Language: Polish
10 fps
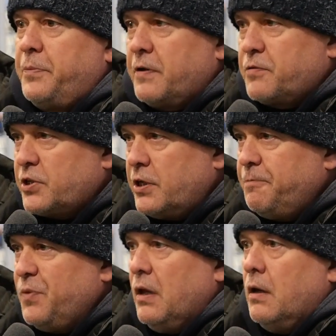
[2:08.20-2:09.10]
po pierwsze
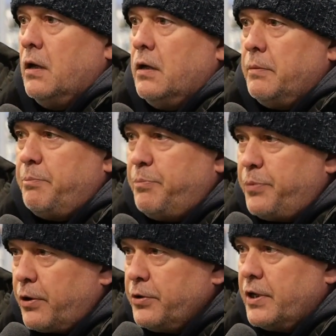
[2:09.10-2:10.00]
e,
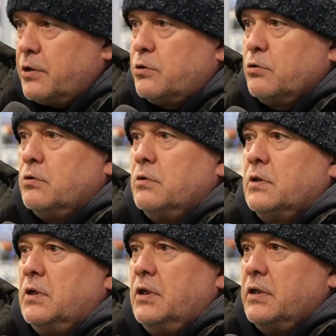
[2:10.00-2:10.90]
projektu
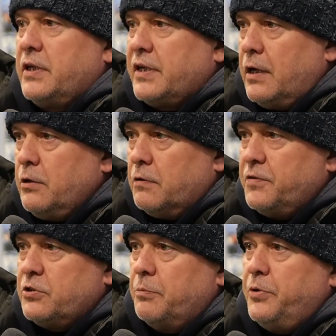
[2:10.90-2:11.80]
tej hali, o
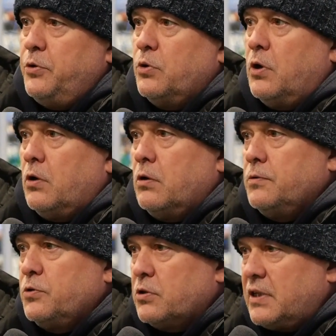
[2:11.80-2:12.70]
wystąpieniu o
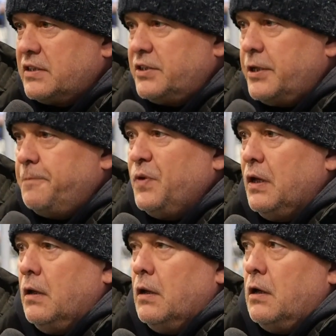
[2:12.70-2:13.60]
dotację
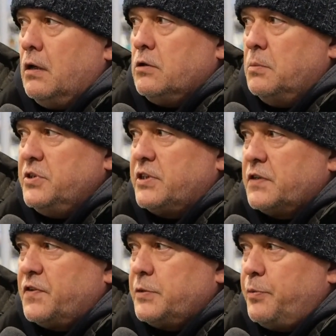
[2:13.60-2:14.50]
do
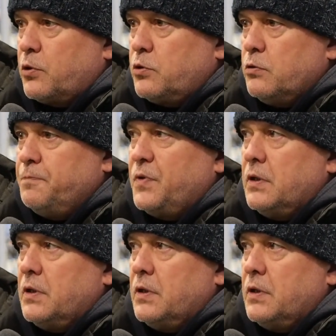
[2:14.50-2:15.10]
Ministerstwa Sportu,